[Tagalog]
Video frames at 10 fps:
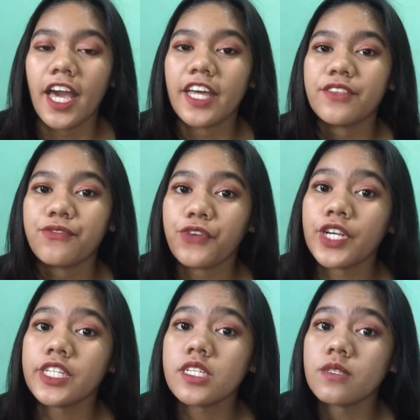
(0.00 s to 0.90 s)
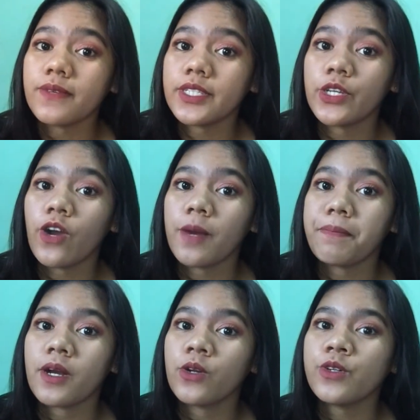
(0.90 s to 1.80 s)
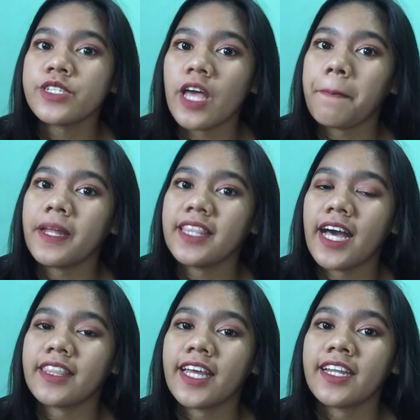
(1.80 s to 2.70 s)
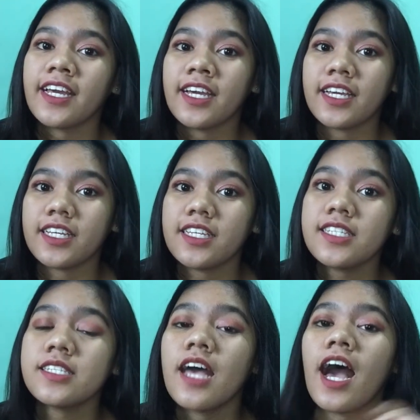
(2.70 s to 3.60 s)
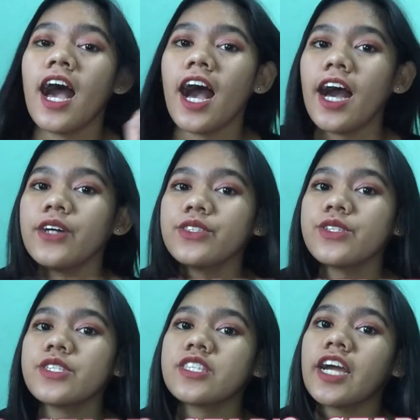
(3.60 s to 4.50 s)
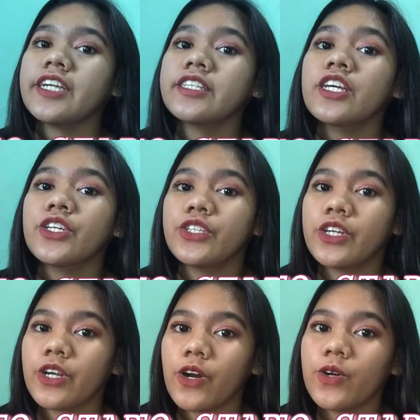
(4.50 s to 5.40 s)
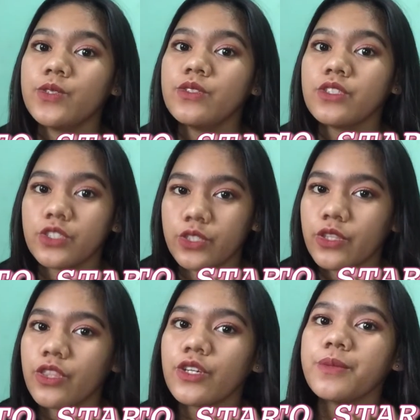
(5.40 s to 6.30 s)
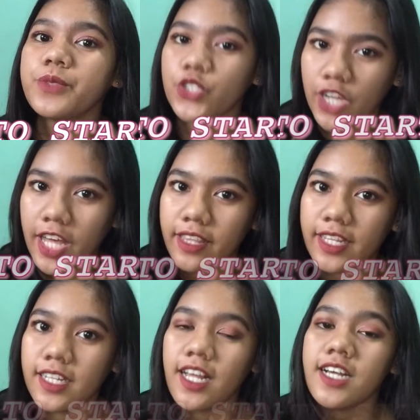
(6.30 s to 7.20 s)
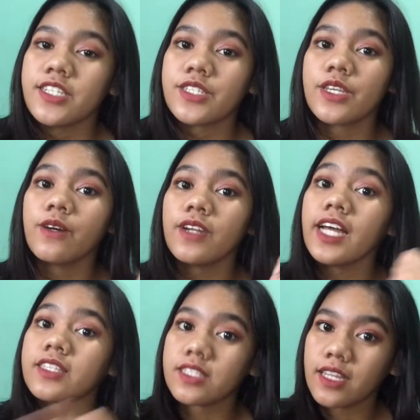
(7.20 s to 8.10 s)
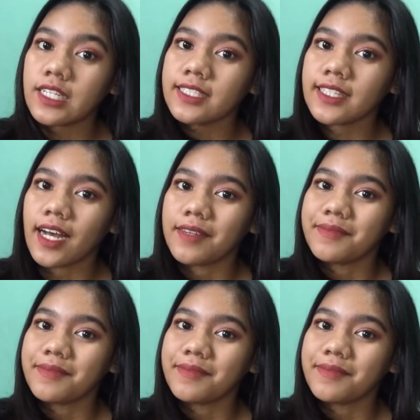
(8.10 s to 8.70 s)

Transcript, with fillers: And for this video, ang pag-uusapan natin is how to start your own YouTube channel. So, let's start na.